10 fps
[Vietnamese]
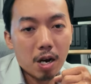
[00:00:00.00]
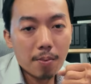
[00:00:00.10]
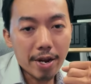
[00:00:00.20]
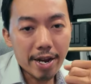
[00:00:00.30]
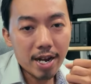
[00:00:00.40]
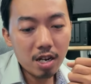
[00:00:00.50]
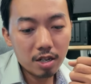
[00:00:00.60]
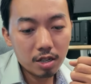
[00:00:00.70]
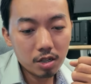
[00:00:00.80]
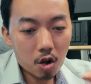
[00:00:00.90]
phở phé
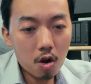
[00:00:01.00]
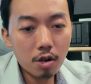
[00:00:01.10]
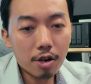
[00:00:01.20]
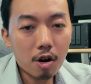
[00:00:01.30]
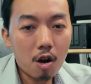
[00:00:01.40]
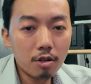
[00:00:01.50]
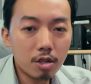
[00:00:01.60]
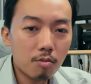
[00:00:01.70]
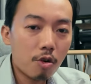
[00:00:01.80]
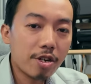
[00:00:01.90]
tròn con
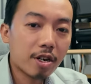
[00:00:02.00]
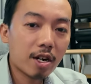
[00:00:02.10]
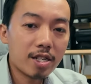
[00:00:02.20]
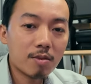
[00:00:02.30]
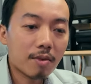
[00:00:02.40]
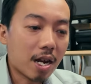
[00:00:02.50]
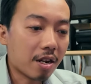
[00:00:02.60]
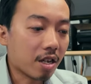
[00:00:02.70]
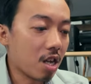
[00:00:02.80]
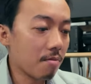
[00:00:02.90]
cho muối đừng lấy trường ngắn
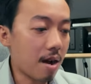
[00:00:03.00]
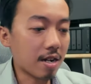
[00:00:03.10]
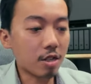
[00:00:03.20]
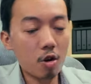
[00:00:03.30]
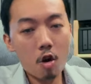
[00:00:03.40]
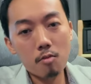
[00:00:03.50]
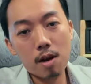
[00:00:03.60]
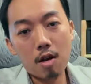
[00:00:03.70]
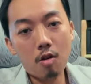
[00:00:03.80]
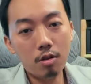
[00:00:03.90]
đại cái bán tròn
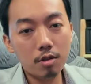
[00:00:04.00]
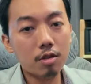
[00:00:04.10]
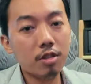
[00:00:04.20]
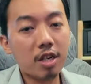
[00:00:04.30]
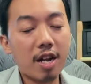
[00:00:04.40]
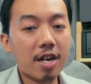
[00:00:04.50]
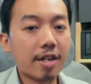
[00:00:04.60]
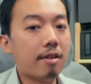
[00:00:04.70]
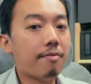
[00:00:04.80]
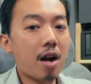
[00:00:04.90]
máu chỉ lẽ
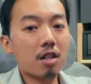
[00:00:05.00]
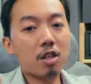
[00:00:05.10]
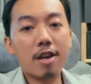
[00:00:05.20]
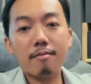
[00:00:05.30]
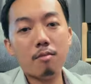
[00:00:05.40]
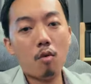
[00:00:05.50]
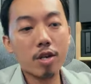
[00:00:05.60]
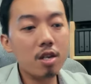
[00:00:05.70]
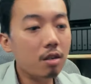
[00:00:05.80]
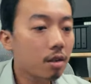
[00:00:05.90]
là phao thịt
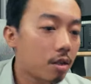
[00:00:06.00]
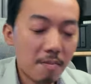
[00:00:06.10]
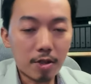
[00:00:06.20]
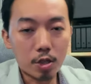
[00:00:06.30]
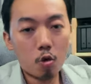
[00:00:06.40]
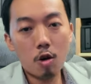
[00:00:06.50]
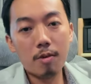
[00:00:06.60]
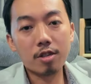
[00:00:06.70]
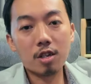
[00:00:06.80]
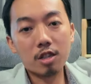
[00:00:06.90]
muối đạn mà chua
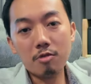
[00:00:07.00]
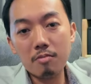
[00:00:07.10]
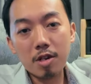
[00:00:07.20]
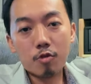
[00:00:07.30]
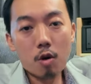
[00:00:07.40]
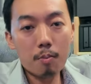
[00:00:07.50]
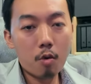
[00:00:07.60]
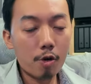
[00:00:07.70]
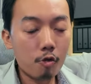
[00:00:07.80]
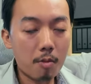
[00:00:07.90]
mà trong tới vì mình rộp
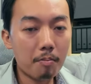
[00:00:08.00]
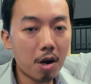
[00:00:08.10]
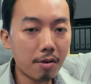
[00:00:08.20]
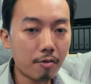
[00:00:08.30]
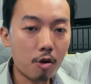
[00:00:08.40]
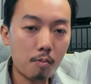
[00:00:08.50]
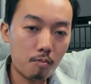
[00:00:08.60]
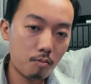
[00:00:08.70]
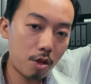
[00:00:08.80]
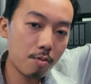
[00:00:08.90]
con rộp mơn rộp
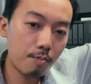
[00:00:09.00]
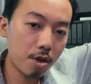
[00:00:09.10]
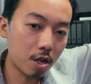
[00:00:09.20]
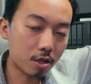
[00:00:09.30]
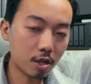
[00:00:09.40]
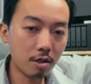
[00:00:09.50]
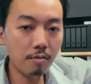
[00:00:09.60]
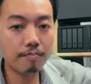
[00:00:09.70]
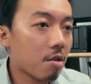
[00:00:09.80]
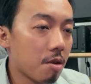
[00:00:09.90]
này bị ăn tới
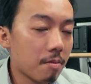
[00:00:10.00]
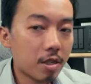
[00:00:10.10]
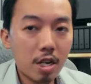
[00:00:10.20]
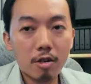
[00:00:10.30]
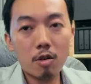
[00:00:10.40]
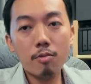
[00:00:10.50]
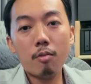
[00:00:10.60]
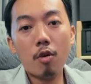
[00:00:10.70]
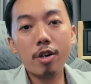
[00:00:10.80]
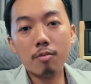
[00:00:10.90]
ở cái miền mà xanh rồi
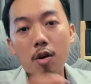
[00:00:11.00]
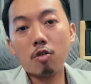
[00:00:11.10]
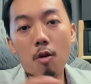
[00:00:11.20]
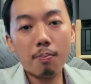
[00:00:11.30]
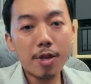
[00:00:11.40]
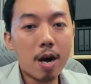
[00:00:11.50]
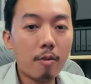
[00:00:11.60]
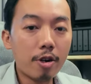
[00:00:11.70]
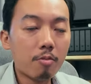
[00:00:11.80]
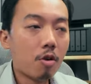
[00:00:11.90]
muối rồi mà cùng đơ
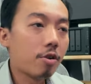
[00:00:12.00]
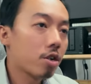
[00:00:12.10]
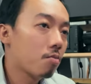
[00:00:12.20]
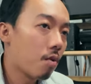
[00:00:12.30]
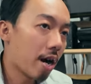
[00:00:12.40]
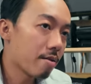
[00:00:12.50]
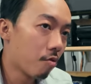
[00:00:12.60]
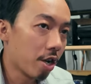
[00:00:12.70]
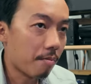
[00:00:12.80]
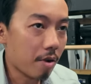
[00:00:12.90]
muối rồi mà còn đi vay
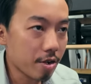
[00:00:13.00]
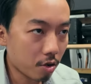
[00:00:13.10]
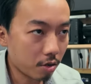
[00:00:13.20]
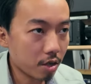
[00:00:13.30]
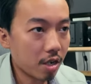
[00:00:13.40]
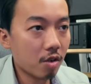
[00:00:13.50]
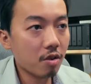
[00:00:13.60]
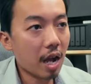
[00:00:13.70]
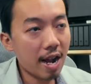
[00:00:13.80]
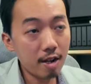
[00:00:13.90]
muối làm bay rốt nó
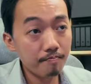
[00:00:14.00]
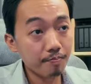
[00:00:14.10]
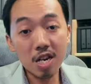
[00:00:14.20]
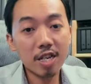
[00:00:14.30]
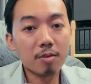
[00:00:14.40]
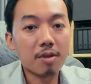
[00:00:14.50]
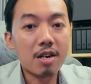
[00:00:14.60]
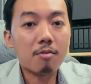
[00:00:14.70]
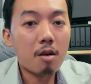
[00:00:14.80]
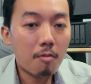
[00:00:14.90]
không cá ti lấy sừng
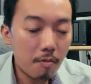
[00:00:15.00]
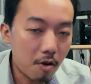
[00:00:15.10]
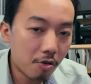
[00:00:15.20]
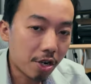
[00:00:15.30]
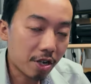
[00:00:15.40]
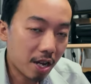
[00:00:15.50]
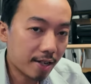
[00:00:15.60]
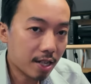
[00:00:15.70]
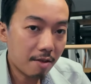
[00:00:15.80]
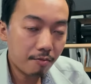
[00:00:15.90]
hạt là bong ôn là nó cái
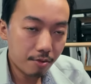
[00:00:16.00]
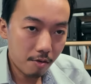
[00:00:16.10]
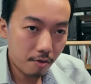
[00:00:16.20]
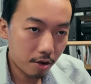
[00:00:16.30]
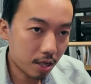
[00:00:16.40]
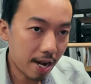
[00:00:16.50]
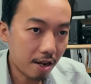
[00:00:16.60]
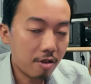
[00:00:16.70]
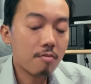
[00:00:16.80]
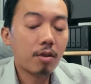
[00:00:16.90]
hạt tháp rồi họ thả
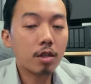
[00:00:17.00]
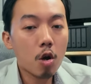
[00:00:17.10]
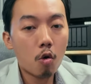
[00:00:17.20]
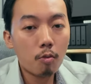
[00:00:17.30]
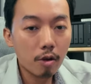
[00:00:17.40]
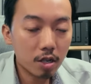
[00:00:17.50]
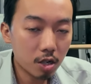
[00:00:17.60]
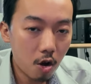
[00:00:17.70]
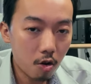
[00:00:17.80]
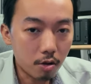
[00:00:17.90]
hay gì bên thôn mua cái
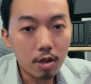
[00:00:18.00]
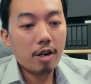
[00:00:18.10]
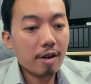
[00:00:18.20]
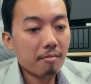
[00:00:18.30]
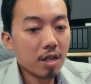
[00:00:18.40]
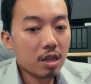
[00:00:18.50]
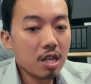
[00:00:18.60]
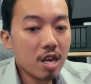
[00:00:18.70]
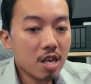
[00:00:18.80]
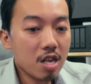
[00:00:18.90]
tròn làm bay
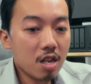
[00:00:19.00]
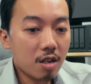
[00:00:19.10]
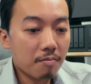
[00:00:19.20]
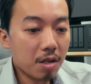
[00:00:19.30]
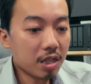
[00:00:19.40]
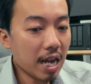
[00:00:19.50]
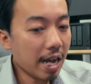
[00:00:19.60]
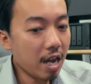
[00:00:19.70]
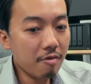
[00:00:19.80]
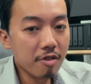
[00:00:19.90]
ti bàn
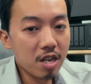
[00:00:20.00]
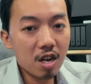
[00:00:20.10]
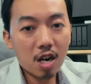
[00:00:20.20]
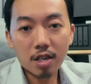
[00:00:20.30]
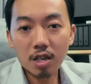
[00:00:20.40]
tay vì